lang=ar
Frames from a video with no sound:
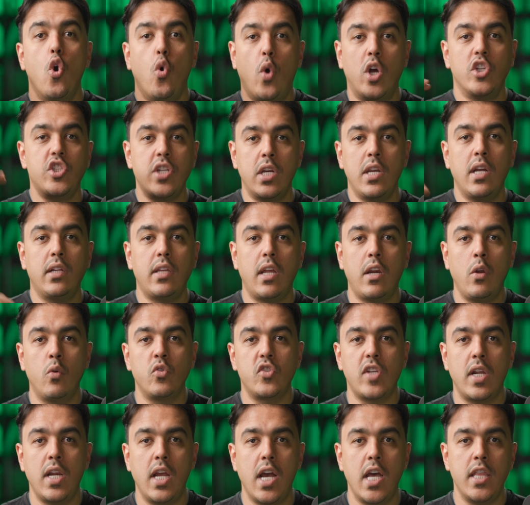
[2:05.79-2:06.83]
وعشان نقدر
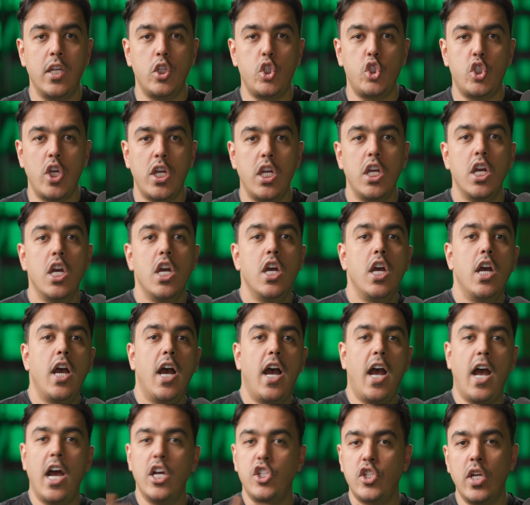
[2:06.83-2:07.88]
نوصل لهذا الشيء
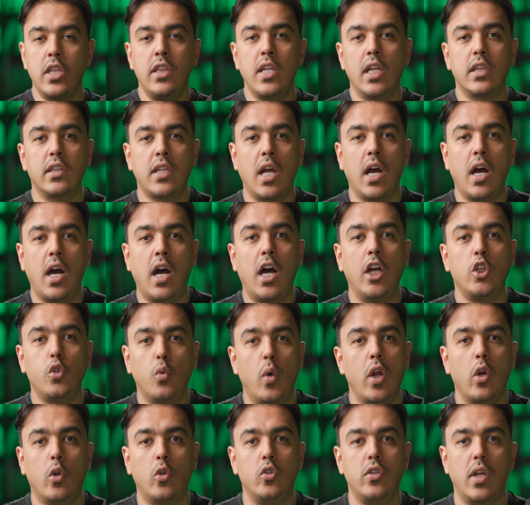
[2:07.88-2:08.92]
حشدنا الطاقات
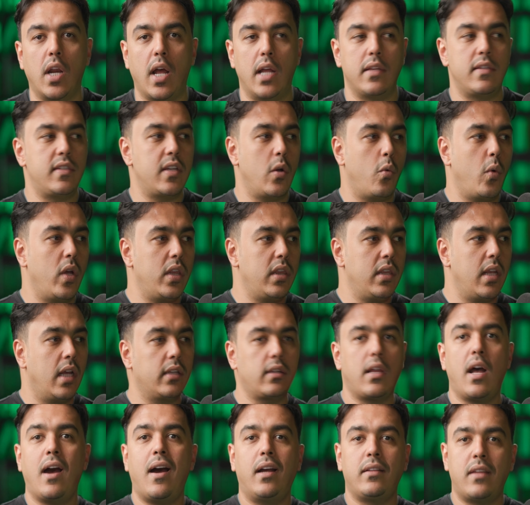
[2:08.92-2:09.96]
والقدرات زودنا
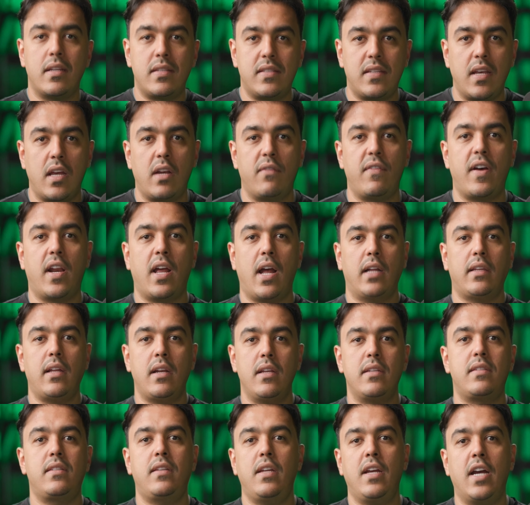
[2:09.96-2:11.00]
طاقة السيرفرات
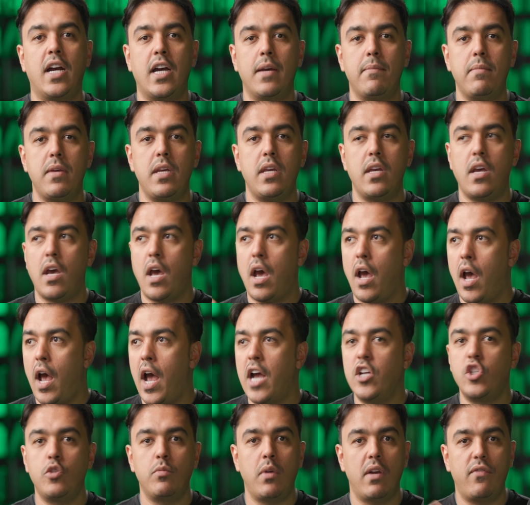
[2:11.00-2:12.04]
الاستيعابية
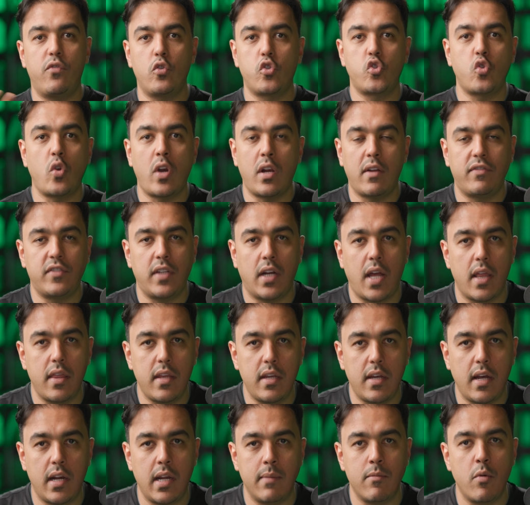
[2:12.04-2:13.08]
حجم الفصول
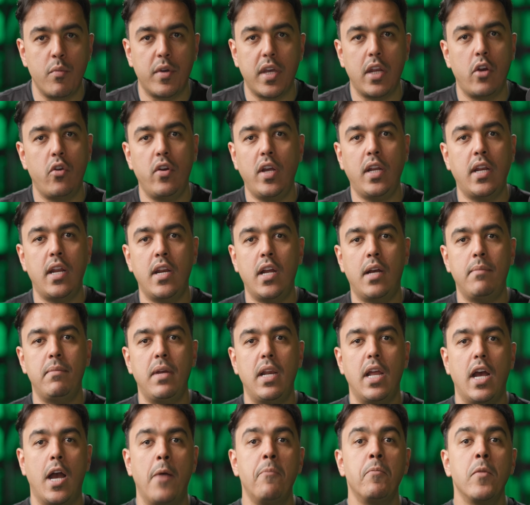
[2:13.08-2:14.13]
الافتراضية اللي ممكن ان احنا
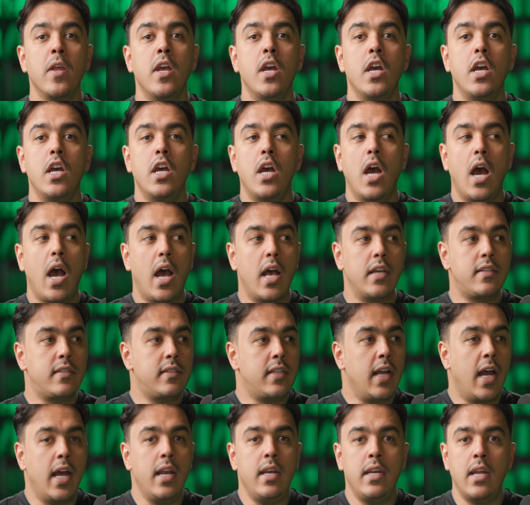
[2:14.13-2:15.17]
نعملها
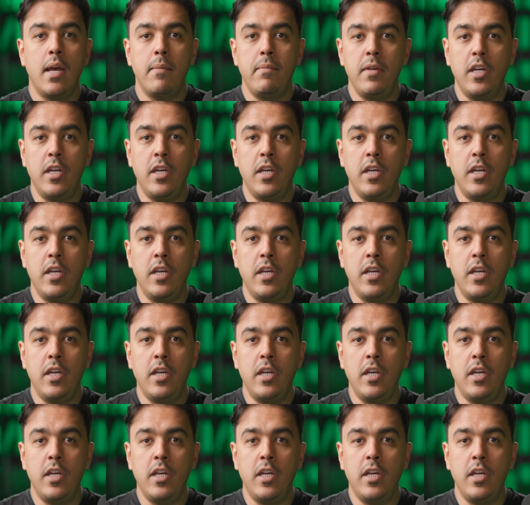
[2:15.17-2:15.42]
استعنا